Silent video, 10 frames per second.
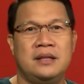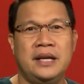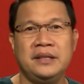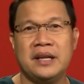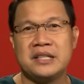
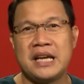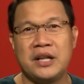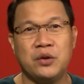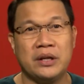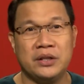
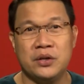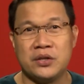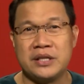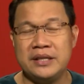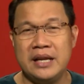Interesado ang
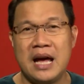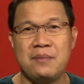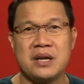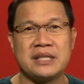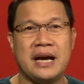Diyos hindi
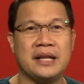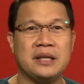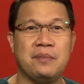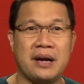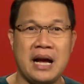lamang sa
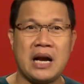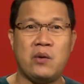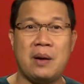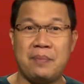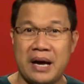ating
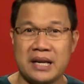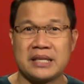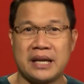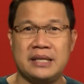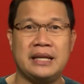magagawa para
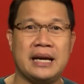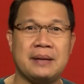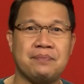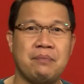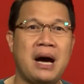sa Kanya,
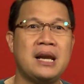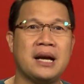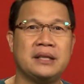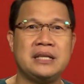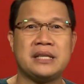
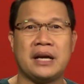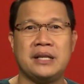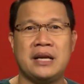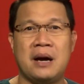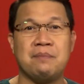mahalaga din sa
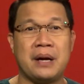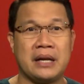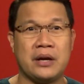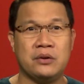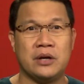Kanya ang
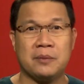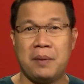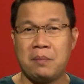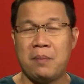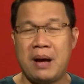paglago at
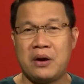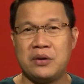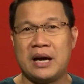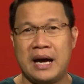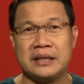pagbabago
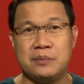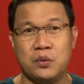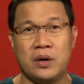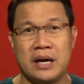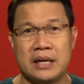ng ating
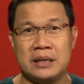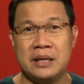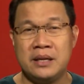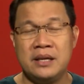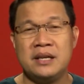buhay.
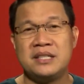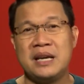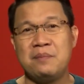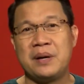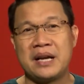
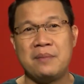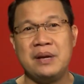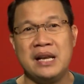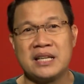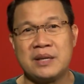Siyempre,
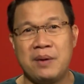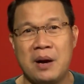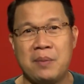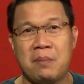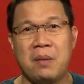kabilang sa
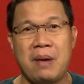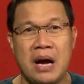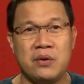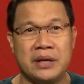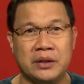mga
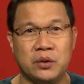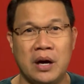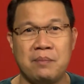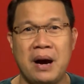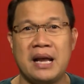pagbabagong ito
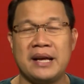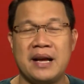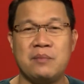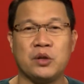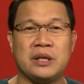ang
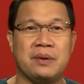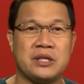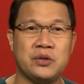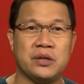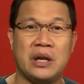mahalagang
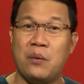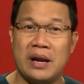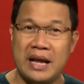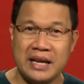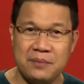motibasyon na
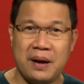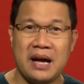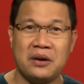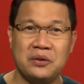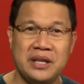walang iba
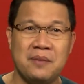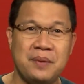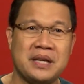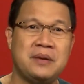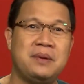kundi ang
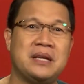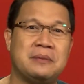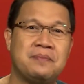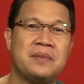pag-ibig.